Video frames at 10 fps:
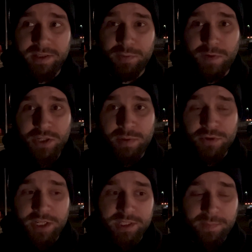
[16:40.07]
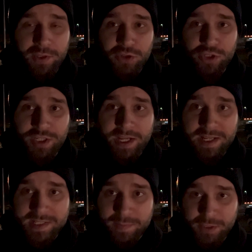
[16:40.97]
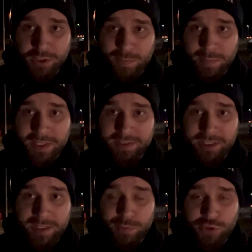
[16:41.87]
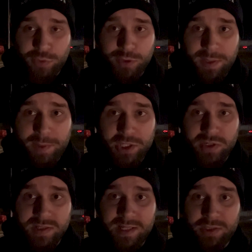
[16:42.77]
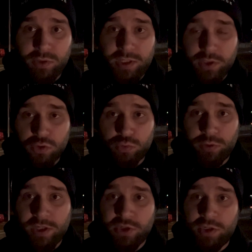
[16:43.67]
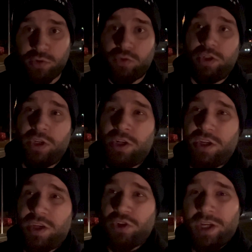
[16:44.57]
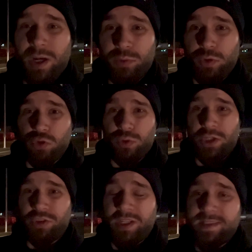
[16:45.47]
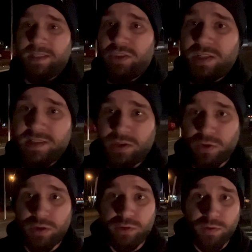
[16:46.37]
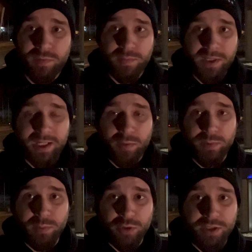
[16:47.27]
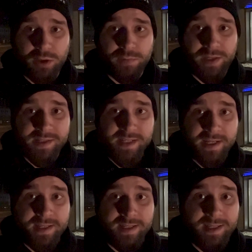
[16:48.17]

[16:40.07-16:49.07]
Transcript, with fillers: Uważam, że ATP3 nie jest zbyt dobrym elektrykiem, szczególnie patrząc na to, ile kosztuje. Jeżeli, jeżeli auto kosztuje 400 tysięcy koron, to wymagałbym od niego więcej.